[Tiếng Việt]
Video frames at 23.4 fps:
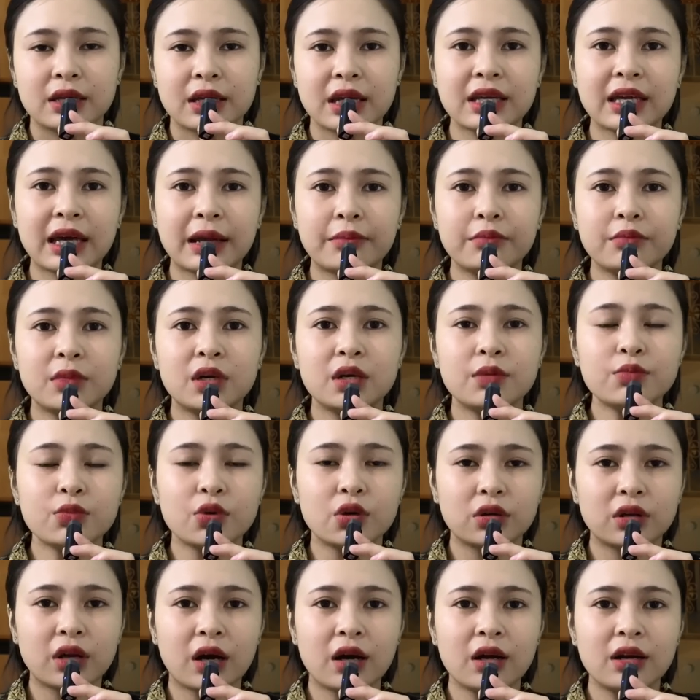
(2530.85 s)
Cái cánh bướm
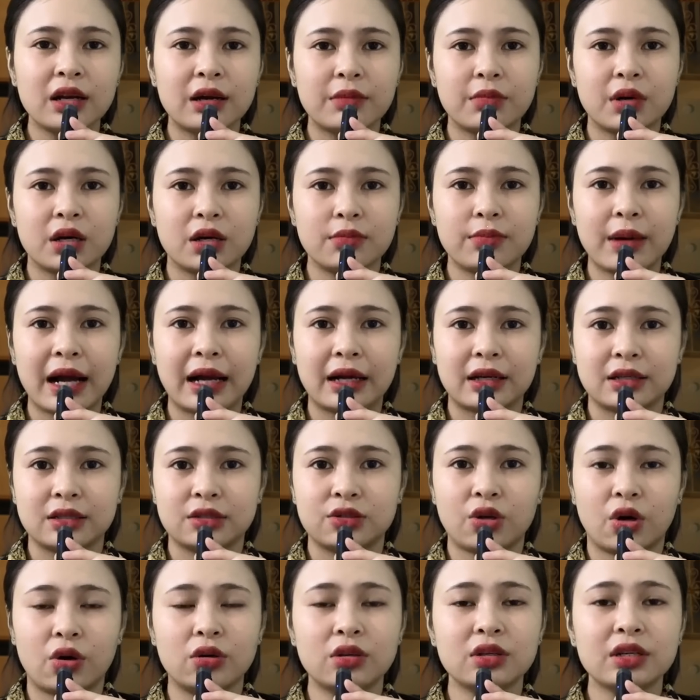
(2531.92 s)
của nó là bự bằng
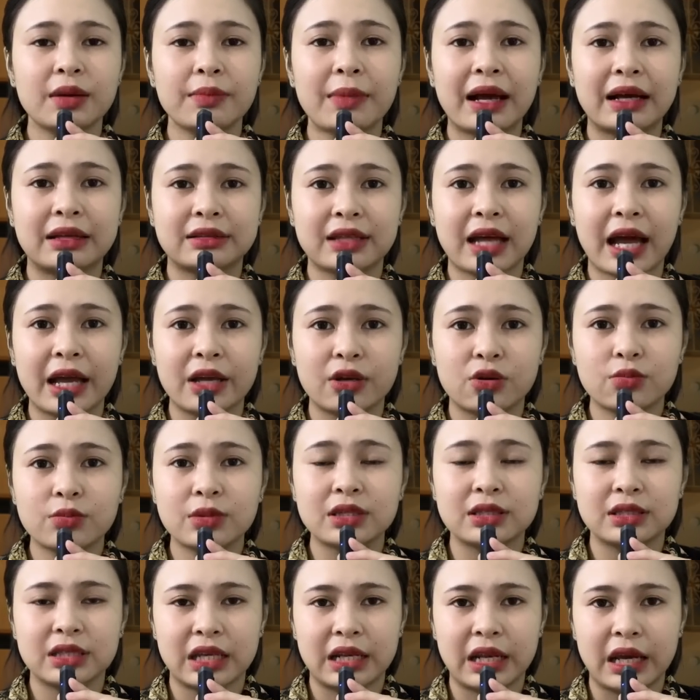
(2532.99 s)
chỗ cái bàn tay của
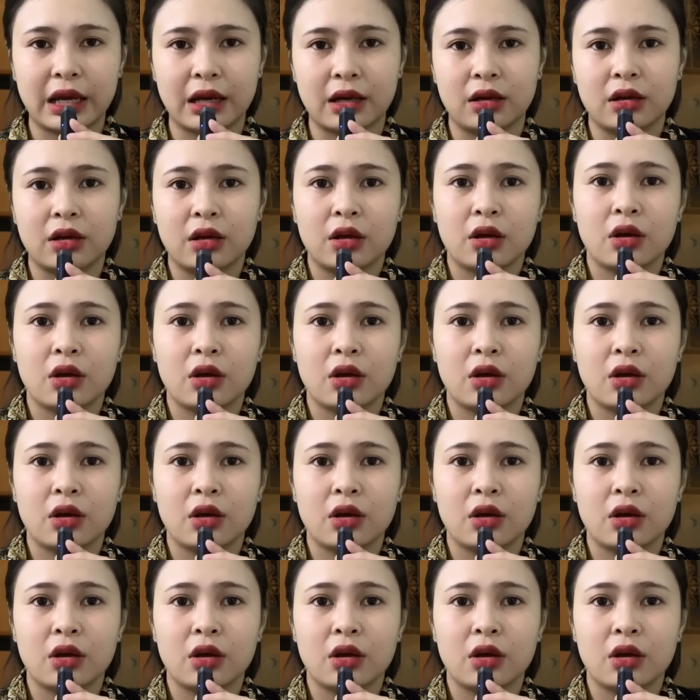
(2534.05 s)
mình vậy nè.